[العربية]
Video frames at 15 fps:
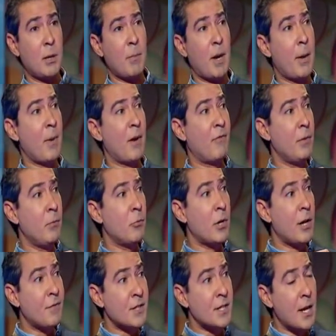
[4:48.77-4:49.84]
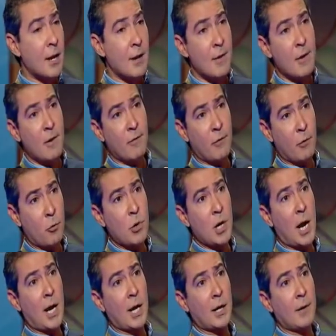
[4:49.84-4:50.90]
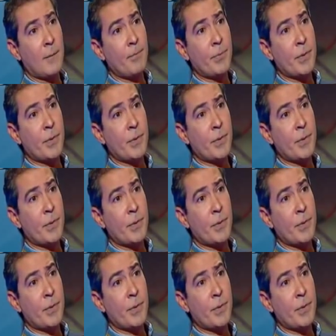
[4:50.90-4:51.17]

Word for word: كده ما هيبقى فيه منافسه في كل حاجه